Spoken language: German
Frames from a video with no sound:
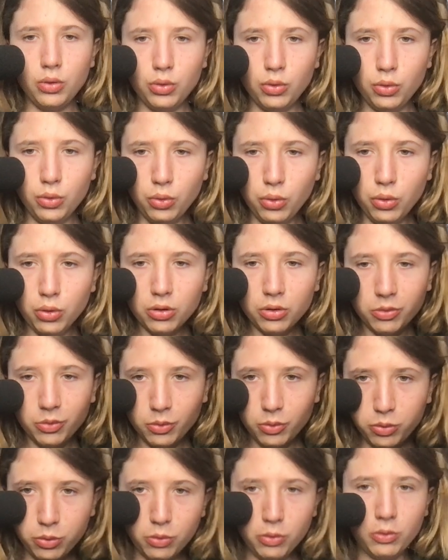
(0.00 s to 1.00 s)
Luke,
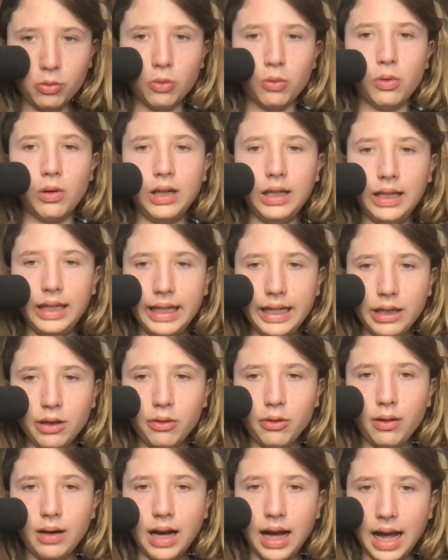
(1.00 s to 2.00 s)
Hugo,
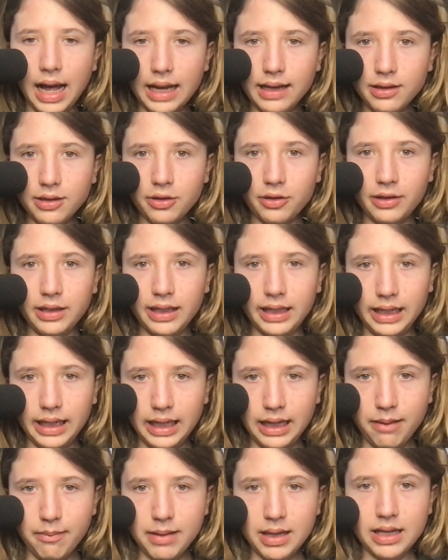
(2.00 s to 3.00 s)
Leo, Anton,
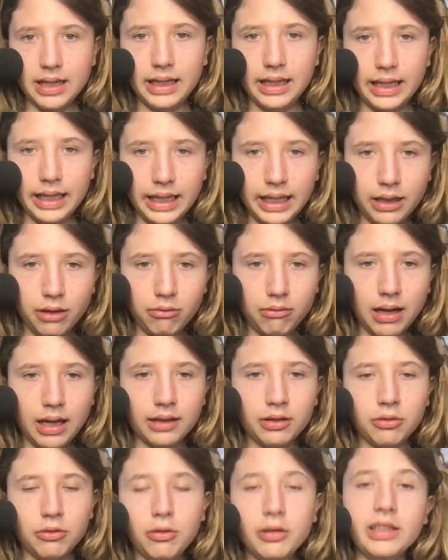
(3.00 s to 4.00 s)
Emil,
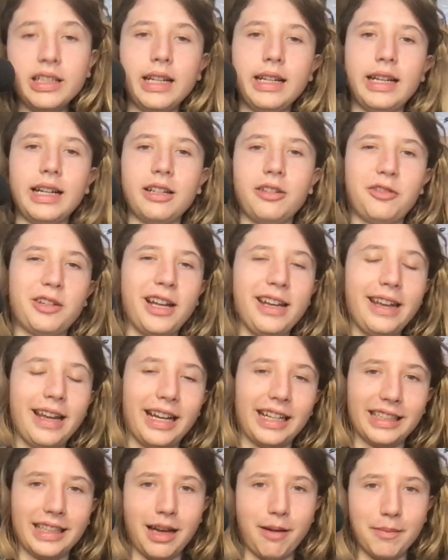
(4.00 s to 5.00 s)
Eduard und danach noch ein
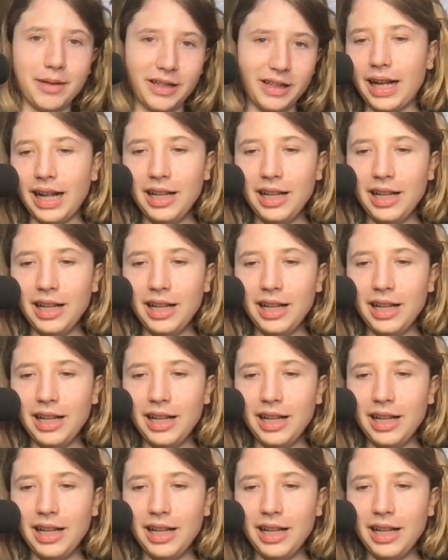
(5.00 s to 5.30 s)
Nachname.